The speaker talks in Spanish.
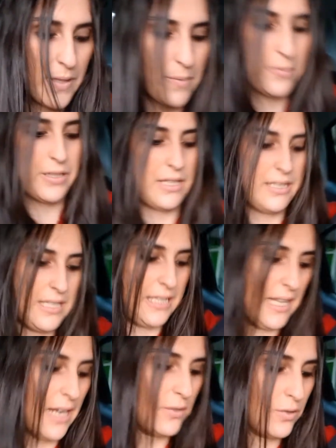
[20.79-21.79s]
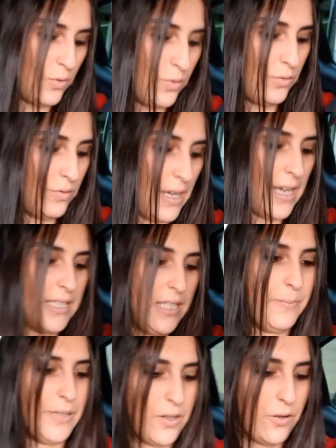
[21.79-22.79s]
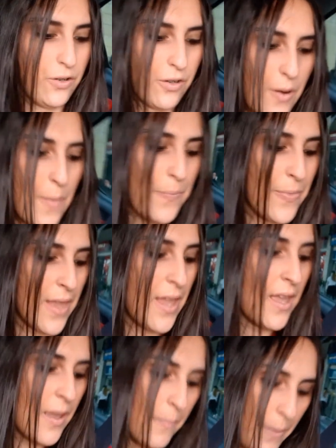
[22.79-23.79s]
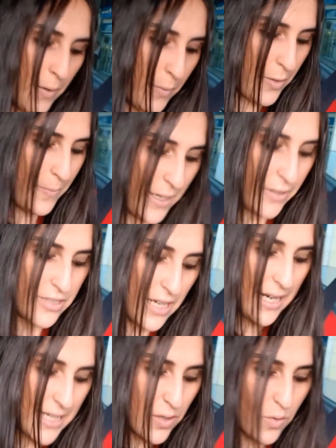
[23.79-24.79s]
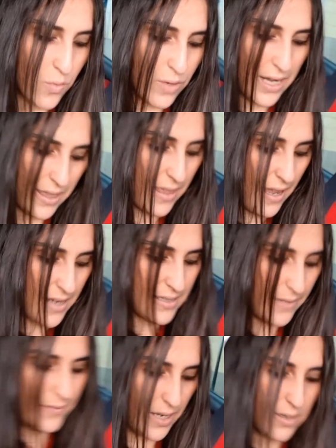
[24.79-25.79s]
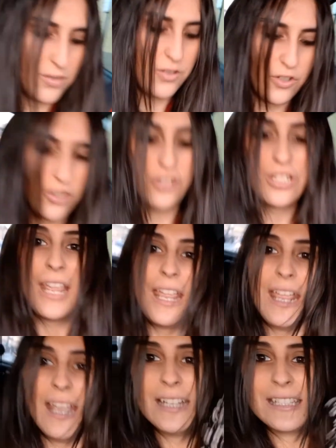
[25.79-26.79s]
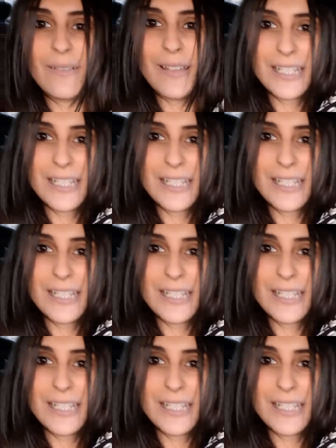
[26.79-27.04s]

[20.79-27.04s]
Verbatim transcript: para poder enseñaroslo así mejor. Pero bueno, para que os hagáis una idea, es que había bachollos Este